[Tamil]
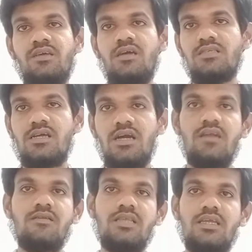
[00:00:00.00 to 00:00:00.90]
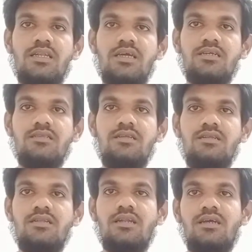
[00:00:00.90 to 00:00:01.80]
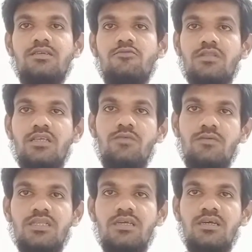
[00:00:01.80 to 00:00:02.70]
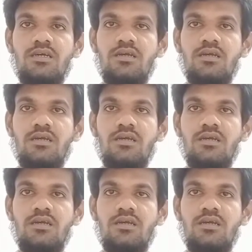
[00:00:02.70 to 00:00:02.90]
அதுக்கு காரணம் தான் என்ன திடீர்னு என்னன்னா இது தீவை வந்து